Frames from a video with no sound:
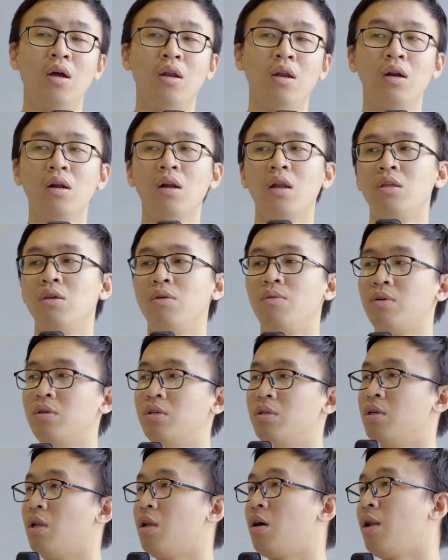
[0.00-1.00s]
rất là nhiều
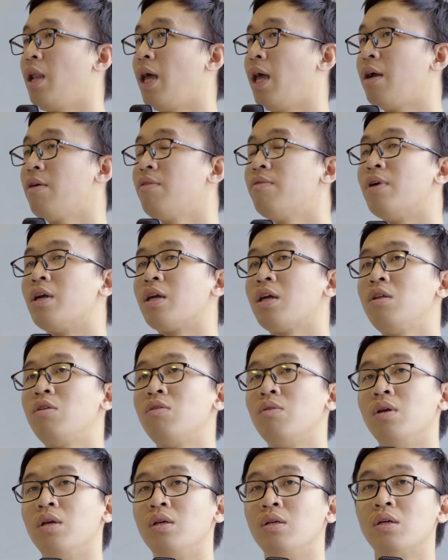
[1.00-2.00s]
người lo lắng về cái
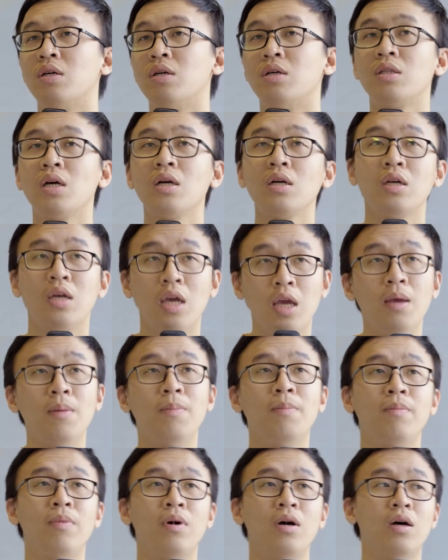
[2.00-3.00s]
chuyện thất
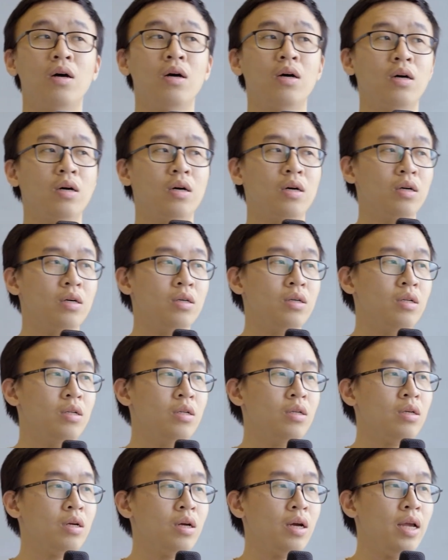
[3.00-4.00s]
nghiệp uh,
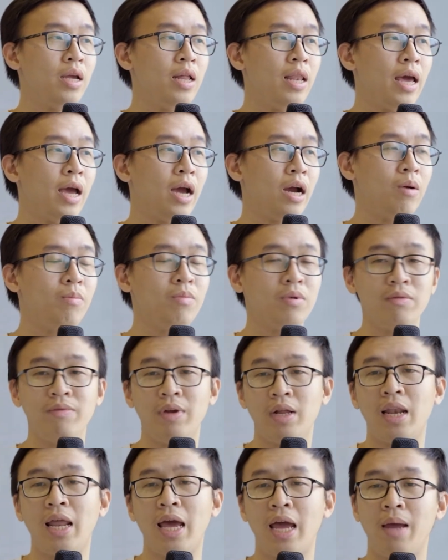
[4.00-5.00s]
hay là không có
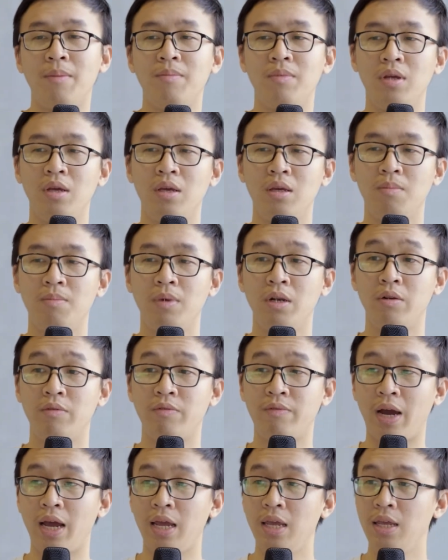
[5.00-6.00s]
việc làm thì mình
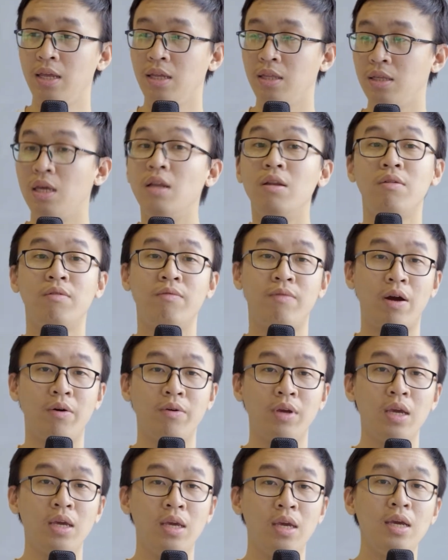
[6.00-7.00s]
phải nhìn vào
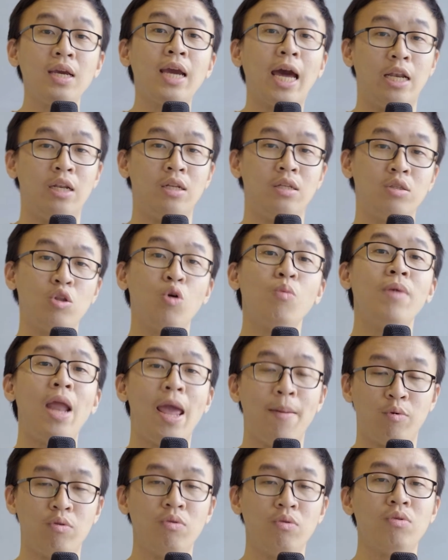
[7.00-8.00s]
cái khía cạnh tốt
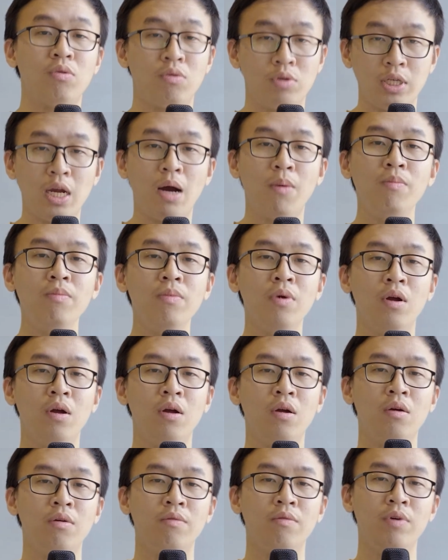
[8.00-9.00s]
đẹp của cuộc sống
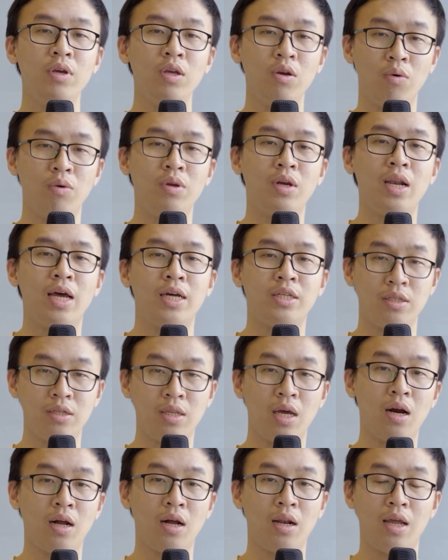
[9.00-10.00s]
ví dụ như là sự
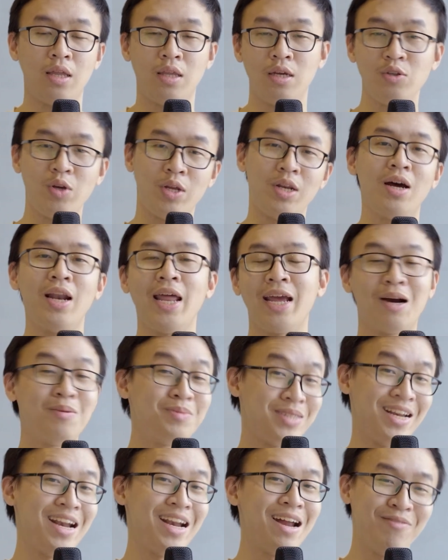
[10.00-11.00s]
thật là những chuyện đó đang không
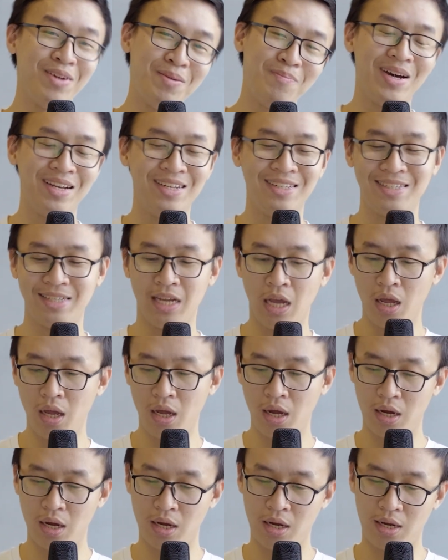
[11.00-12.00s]
xảy ra với mình
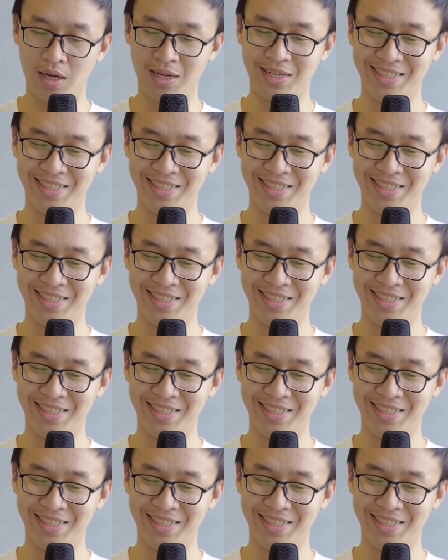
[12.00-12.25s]
à,